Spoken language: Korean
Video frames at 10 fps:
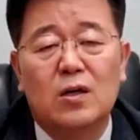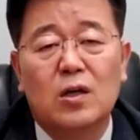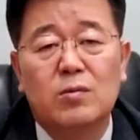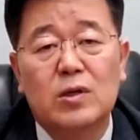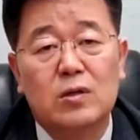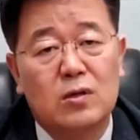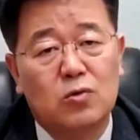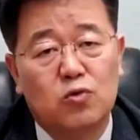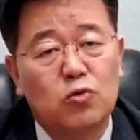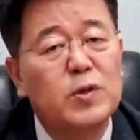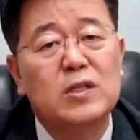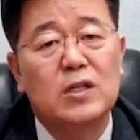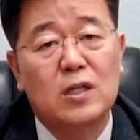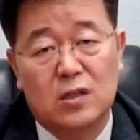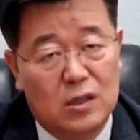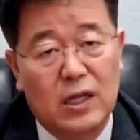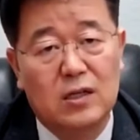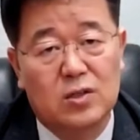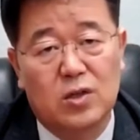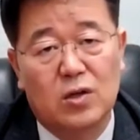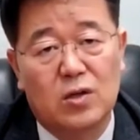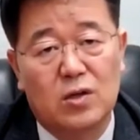그러면 두 번째 이제 끝나는 거죠.